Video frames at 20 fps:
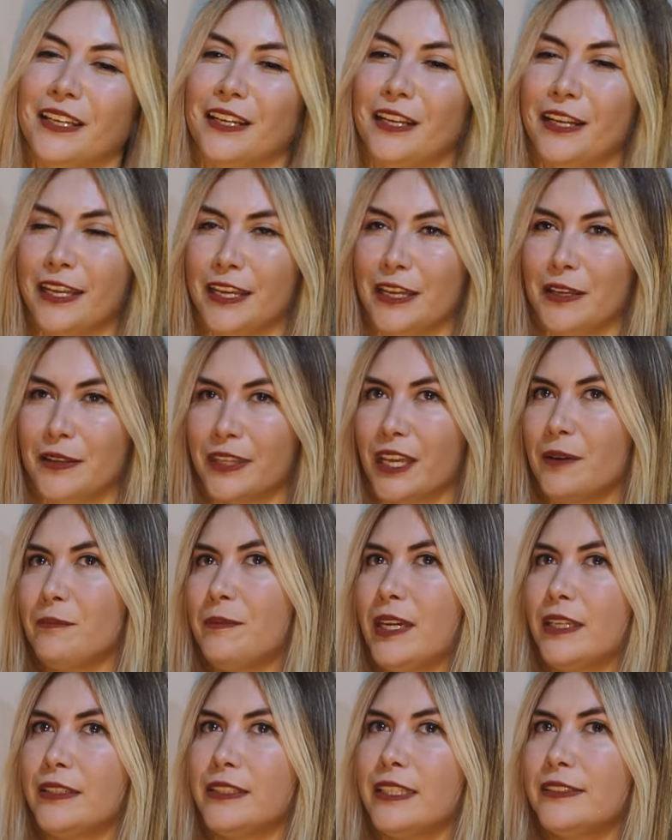Eh,
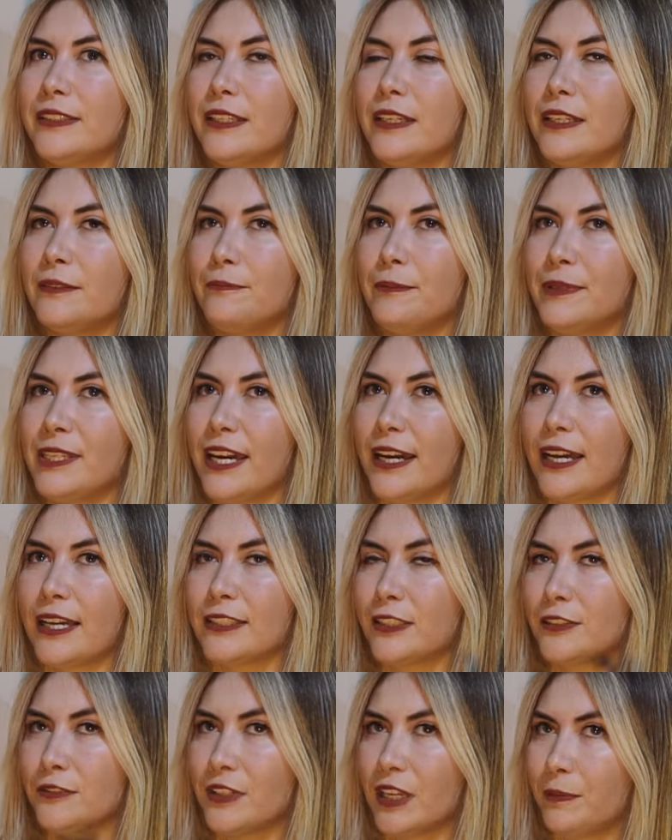también
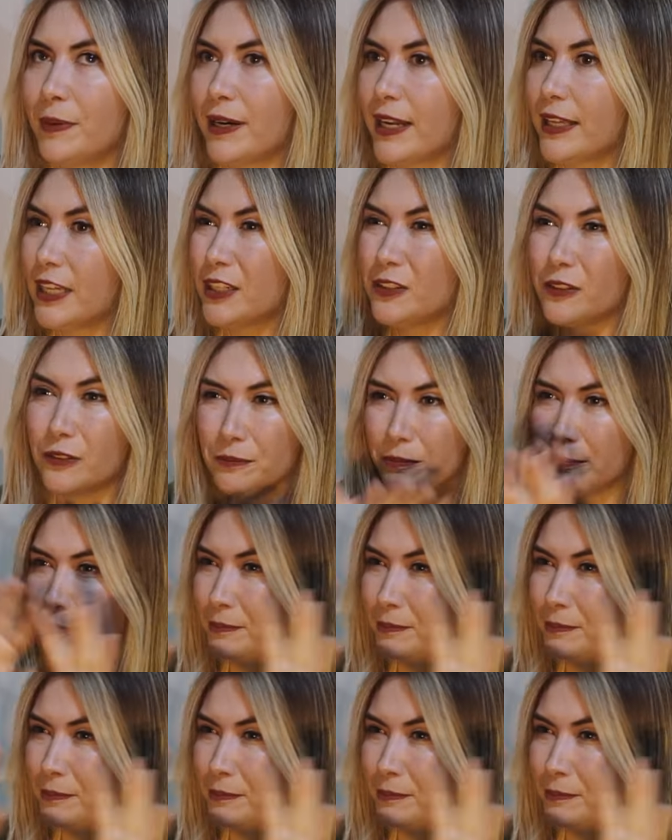haces una parada con